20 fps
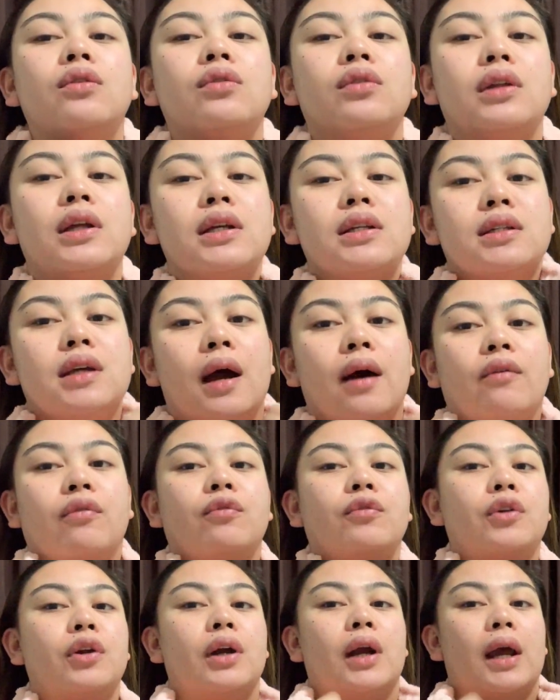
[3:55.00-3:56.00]
do this
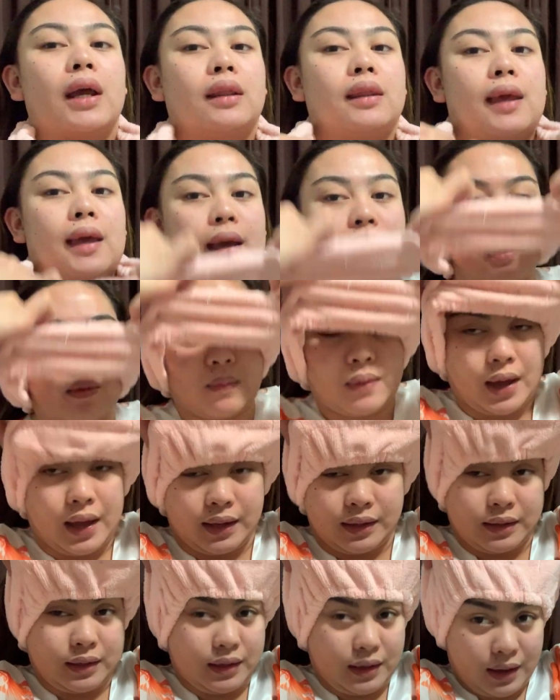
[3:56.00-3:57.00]
after I take a
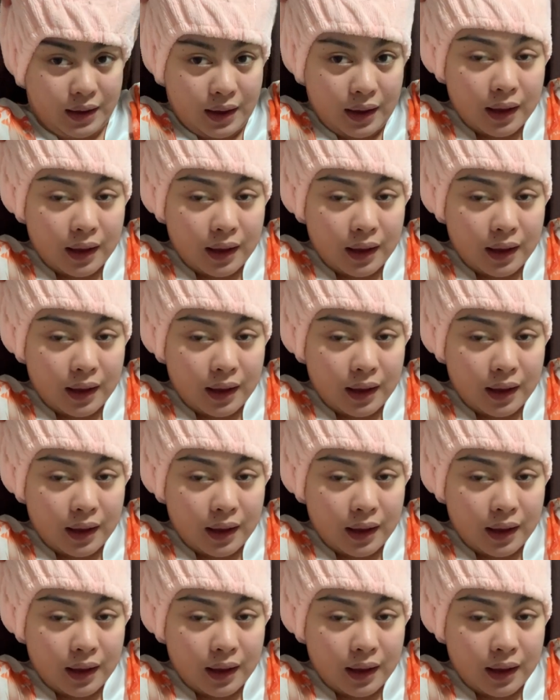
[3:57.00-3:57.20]
bath.